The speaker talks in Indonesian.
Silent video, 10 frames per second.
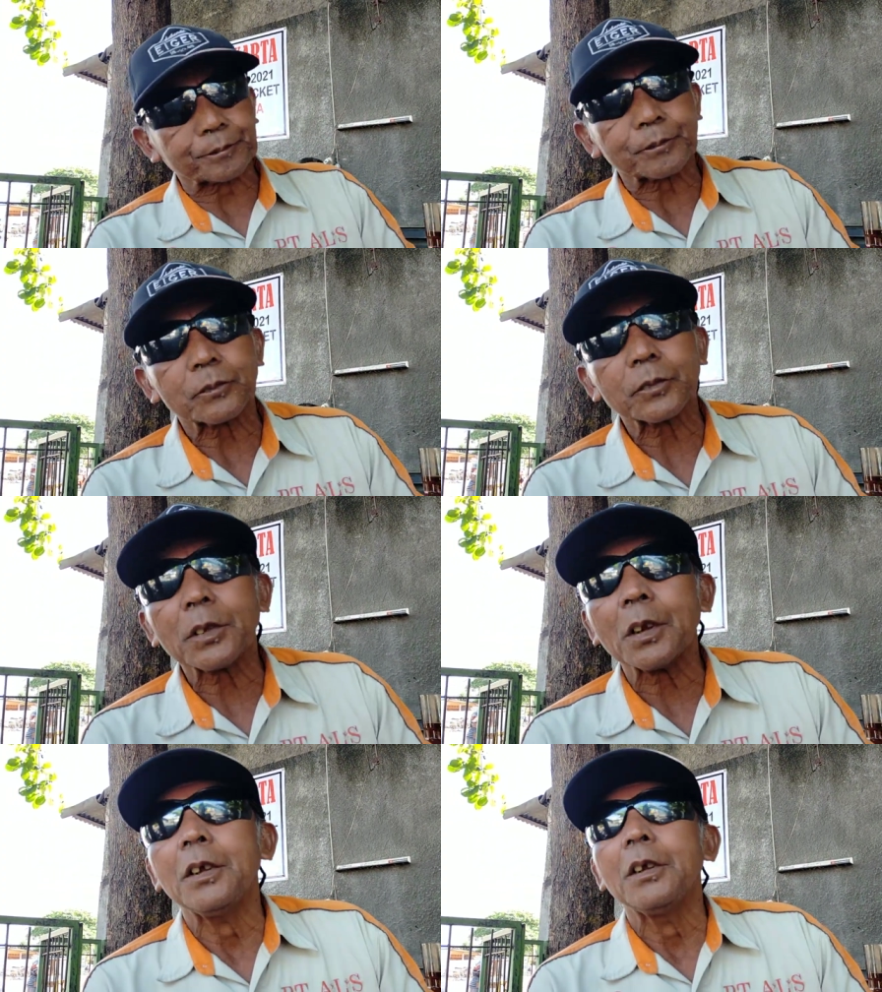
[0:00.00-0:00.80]

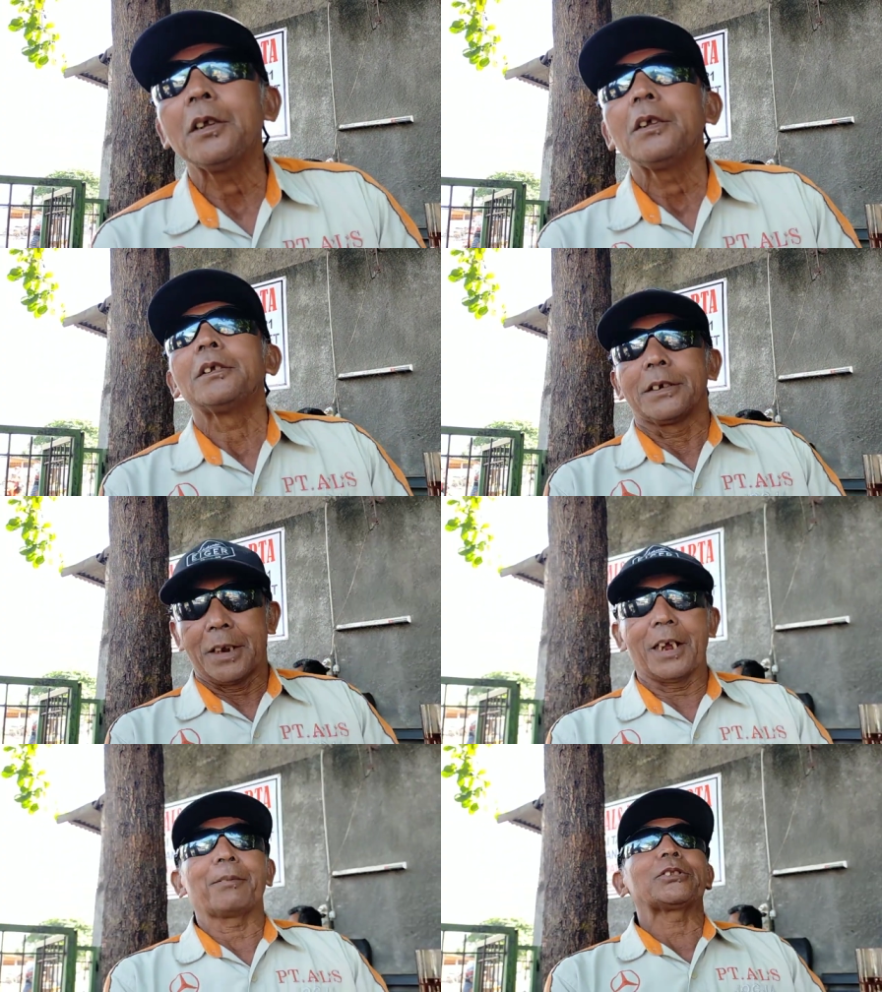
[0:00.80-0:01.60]
14 gitu kan
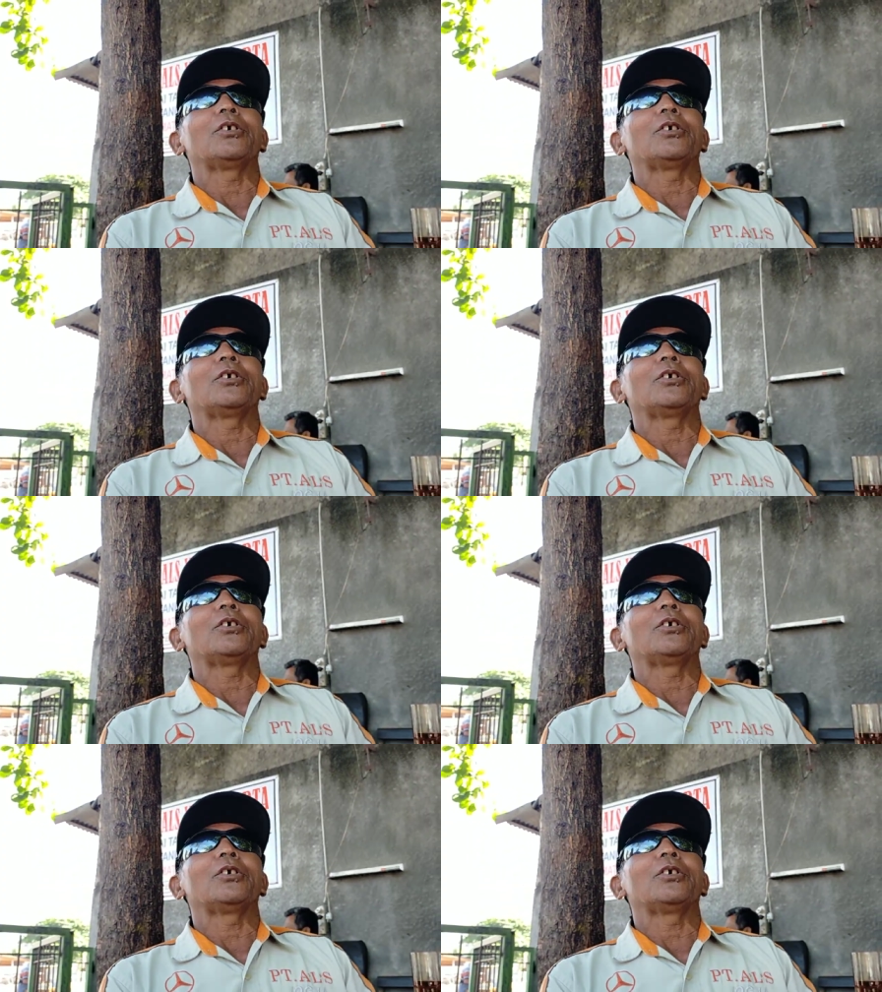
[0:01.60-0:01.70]
ya,